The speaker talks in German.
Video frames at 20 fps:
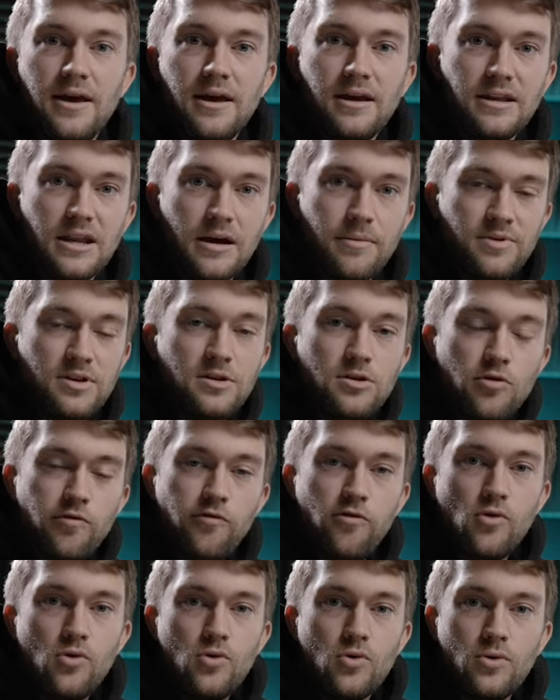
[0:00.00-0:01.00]
in der
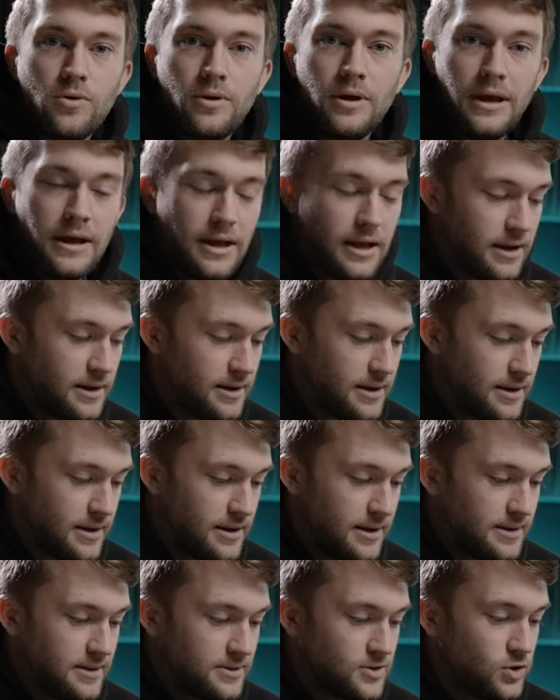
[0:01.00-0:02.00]
Menüführung äh,
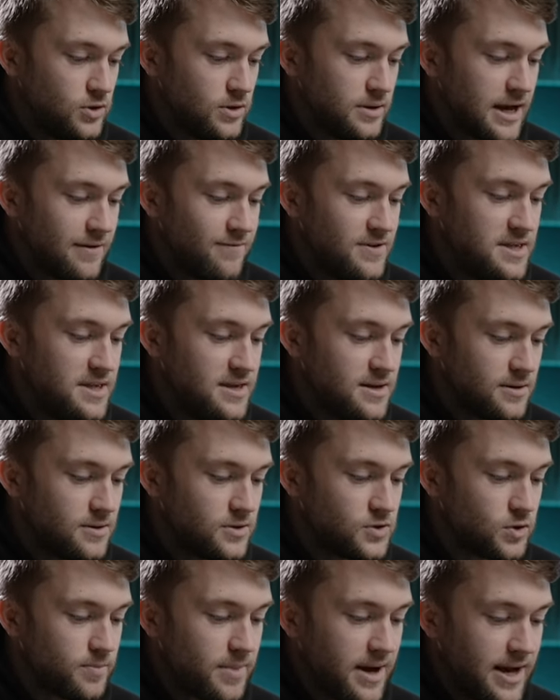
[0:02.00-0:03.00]
äh navigieren
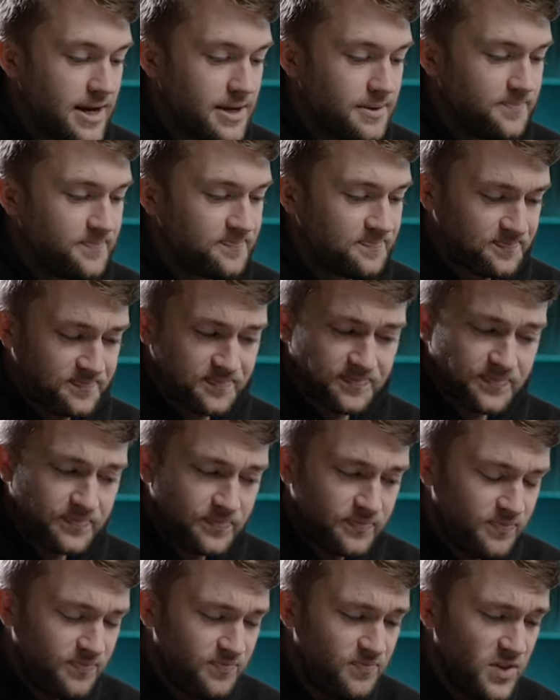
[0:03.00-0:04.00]
zum einen.
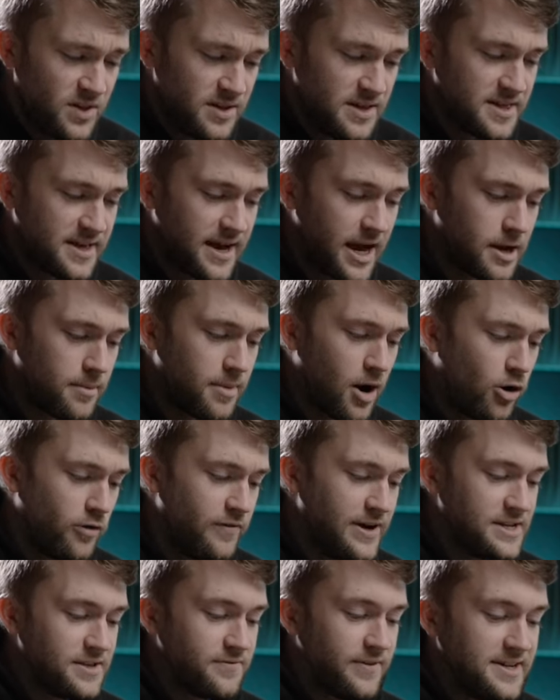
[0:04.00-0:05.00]
Ich kann aber auch,
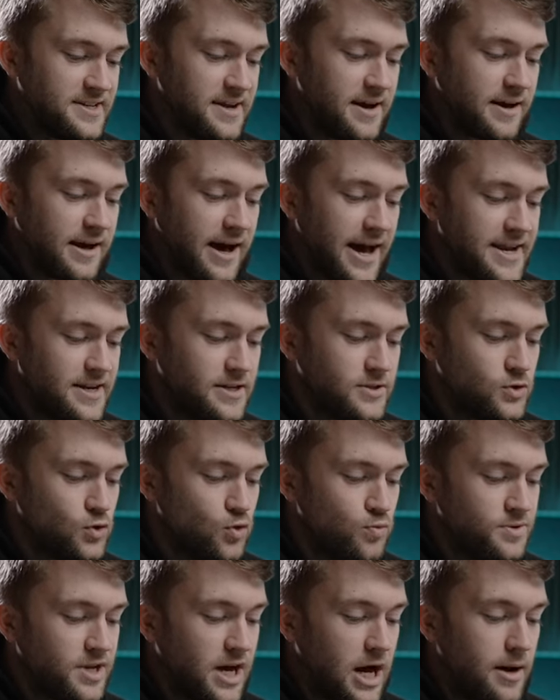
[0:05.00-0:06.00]
wenn ich weiter
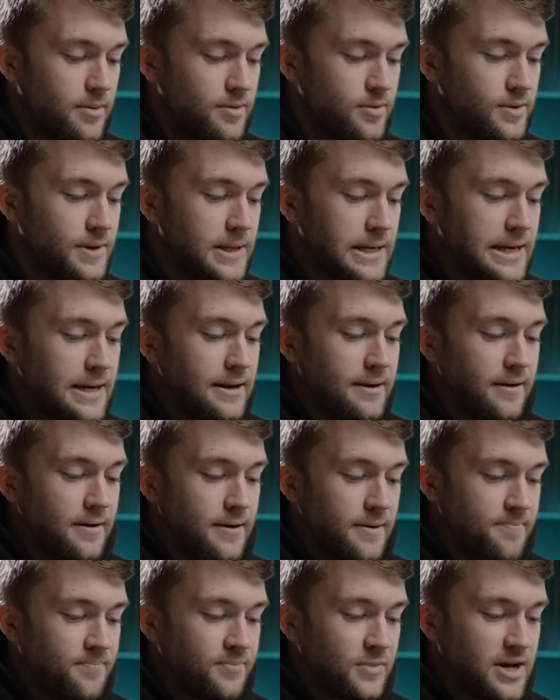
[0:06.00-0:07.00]
reingezoomt habe,
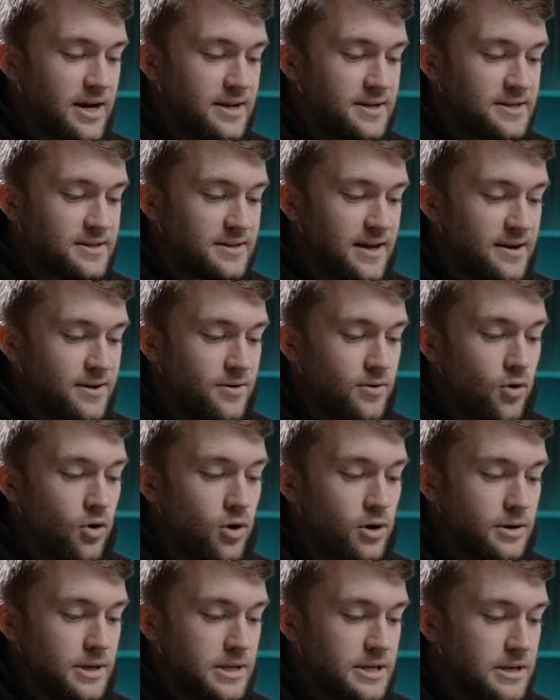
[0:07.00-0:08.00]
ähm, kann ich dann
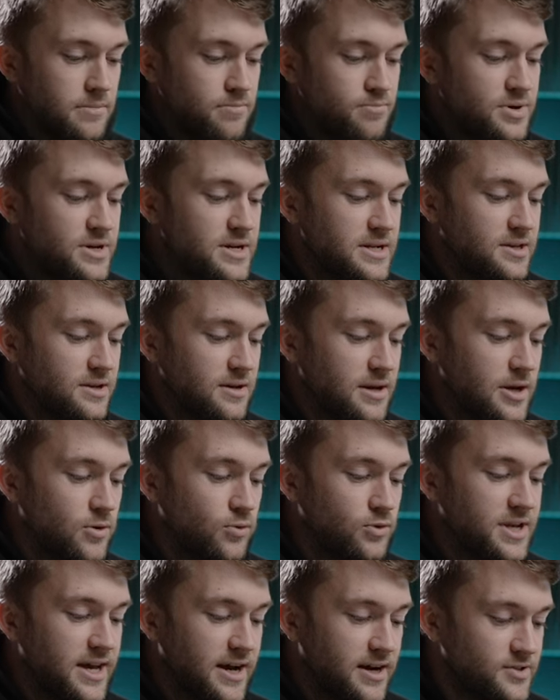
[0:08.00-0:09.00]
noch in dem Bild hin
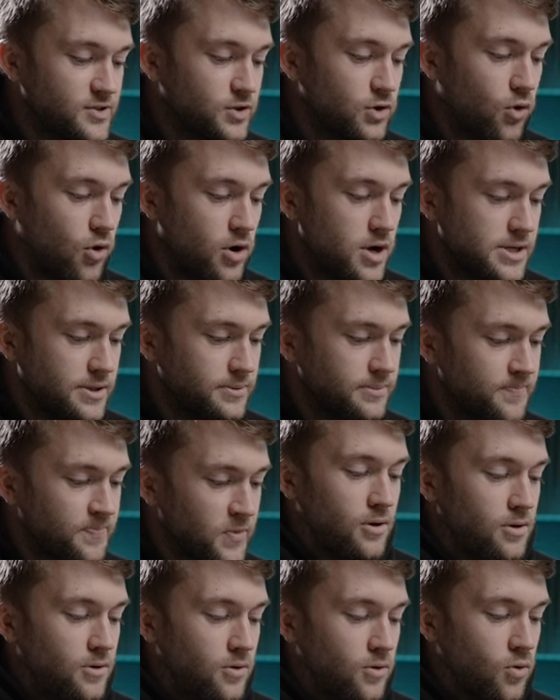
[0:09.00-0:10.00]
und her scrollen.
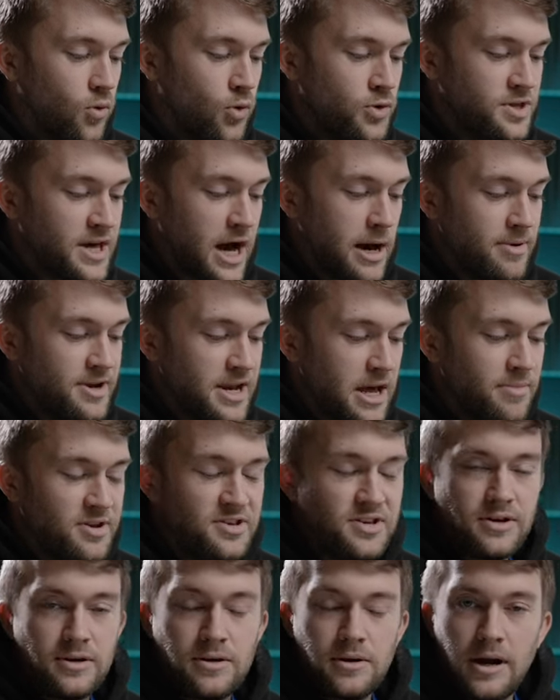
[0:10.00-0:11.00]
Und ich habe in der
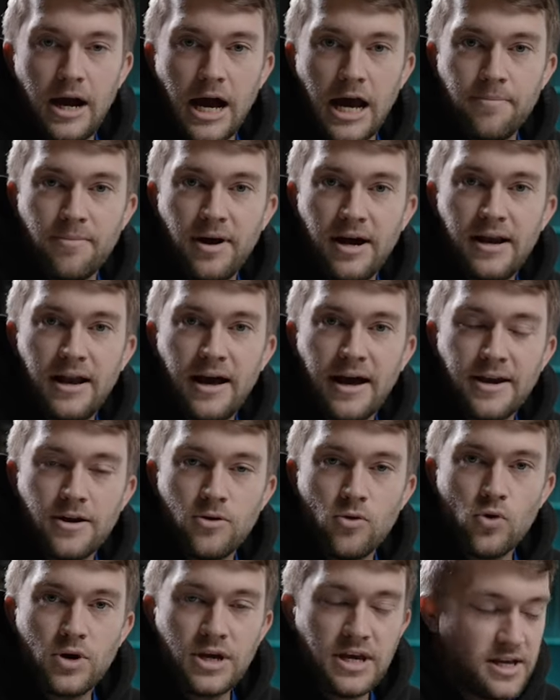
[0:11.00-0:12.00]
Mitte einmal
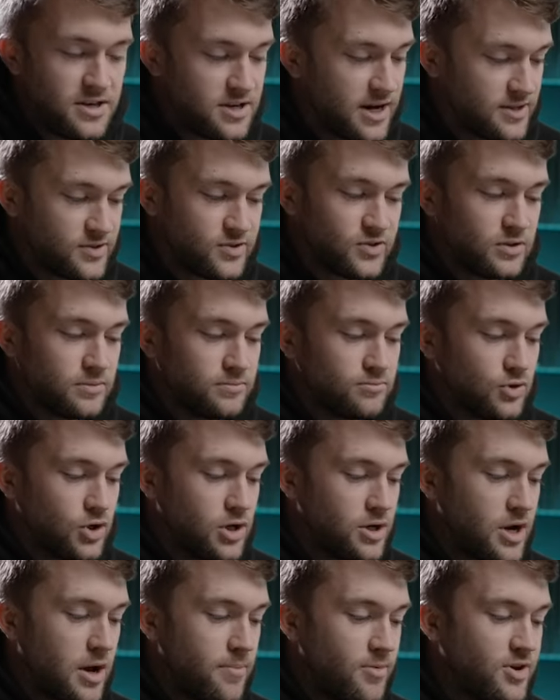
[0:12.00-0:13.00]
eine OK-Taste. OK
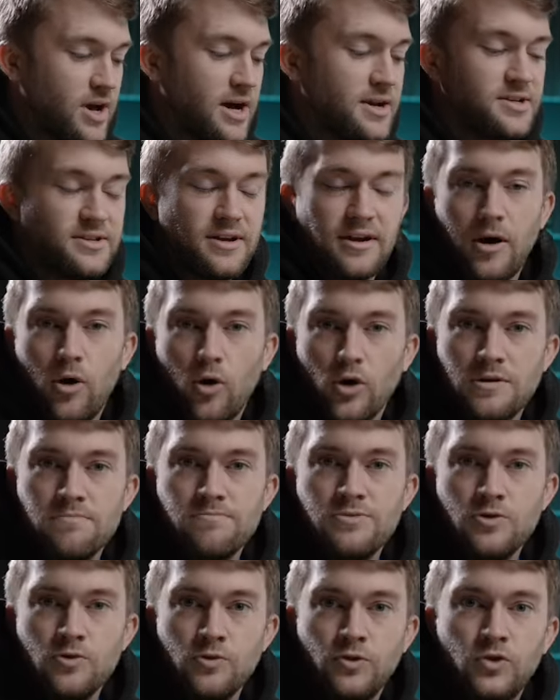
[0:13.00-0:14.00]
ja, damit kann ich dann auch im
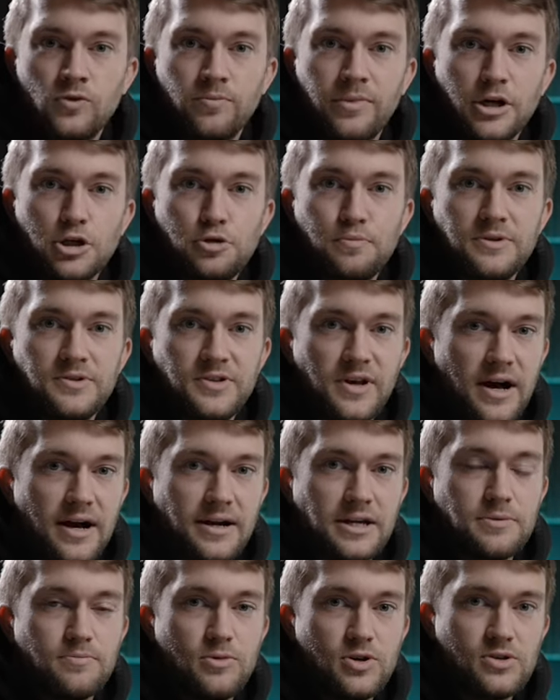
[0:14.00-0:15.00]
Menü zum Beispiel
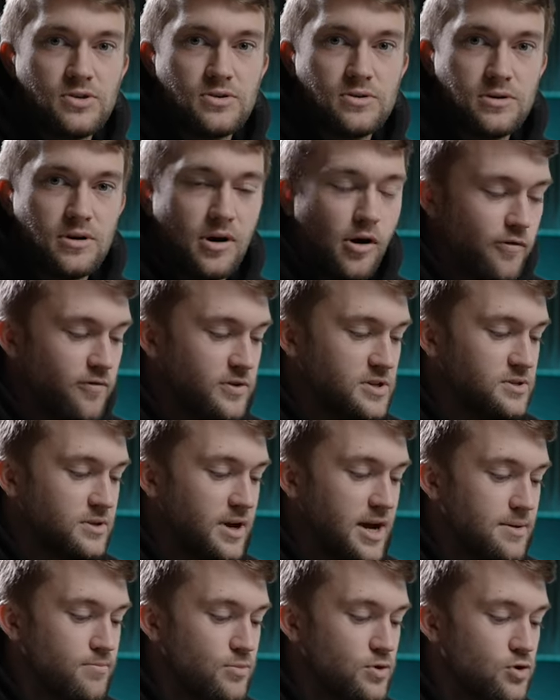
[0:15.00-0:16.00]
sagen, ich möchte auf diesen
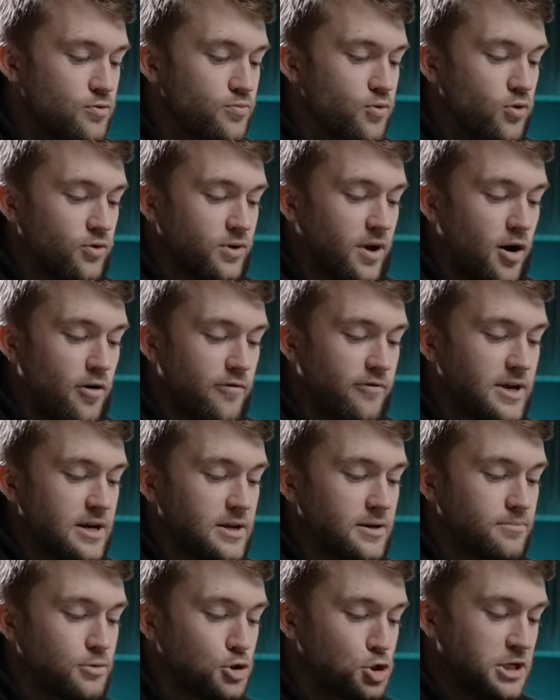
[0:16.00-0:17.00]
einen Menüpunkt
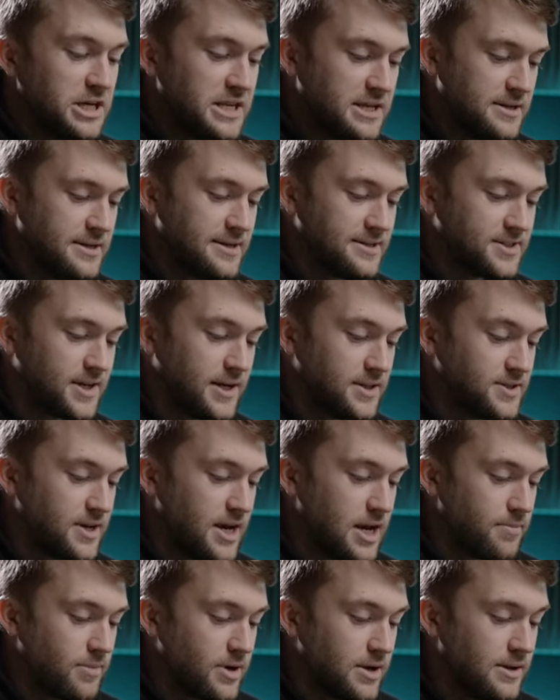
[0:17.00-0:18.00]
draufgehen, bestätige das Ganze
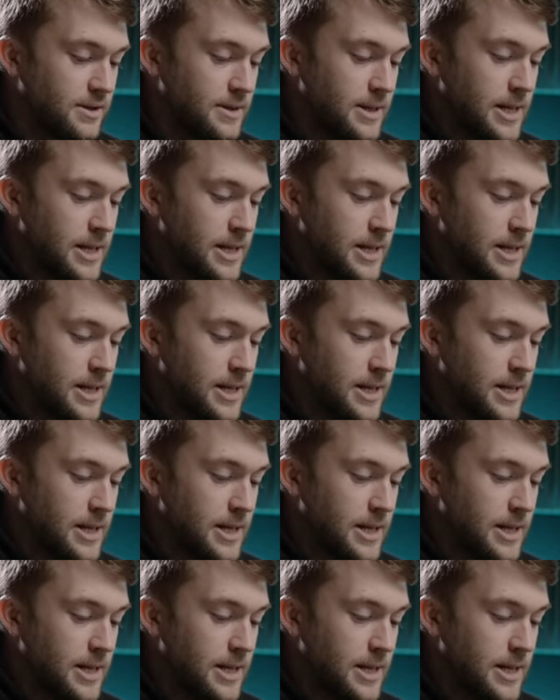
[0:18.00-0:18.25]
einmal